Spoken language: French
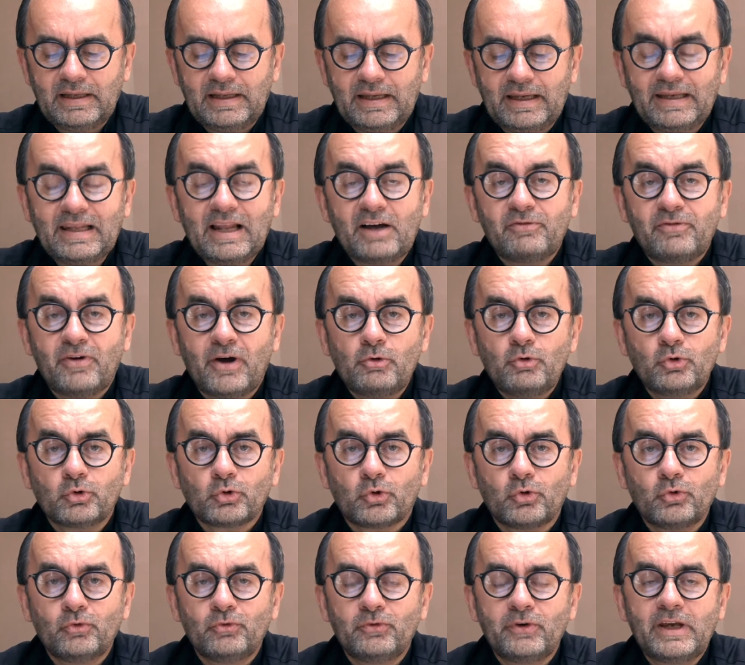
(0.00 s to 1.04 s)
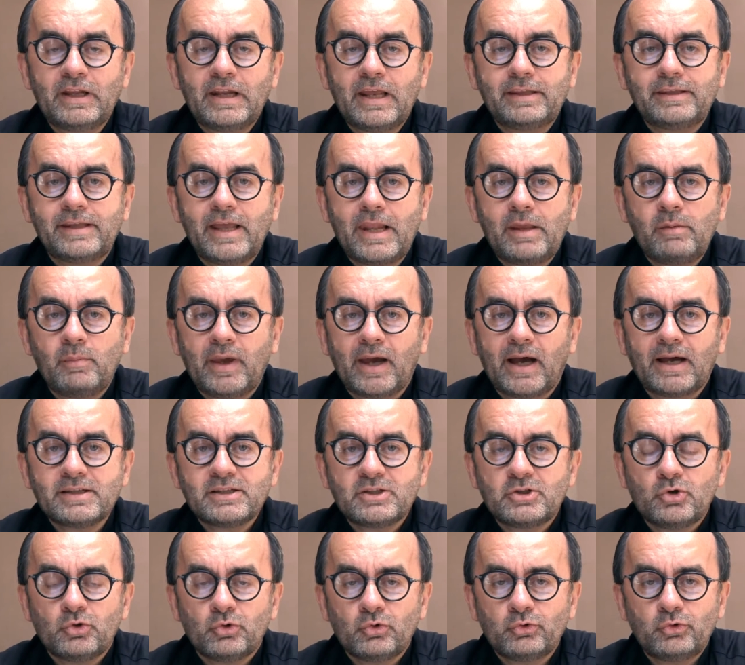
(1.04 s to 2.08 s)
Il a fallu trouver les
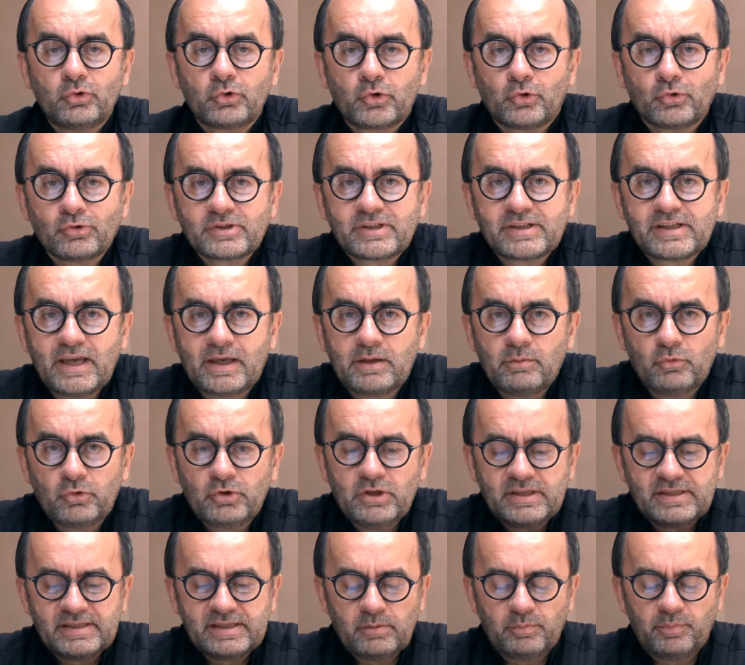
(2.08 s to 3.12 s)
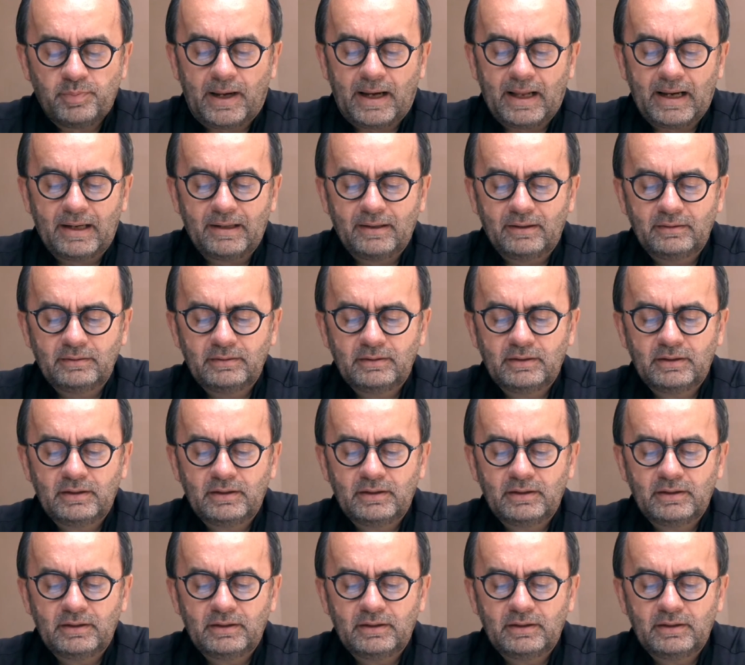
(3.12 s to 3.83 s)
délibérations du conseil municipal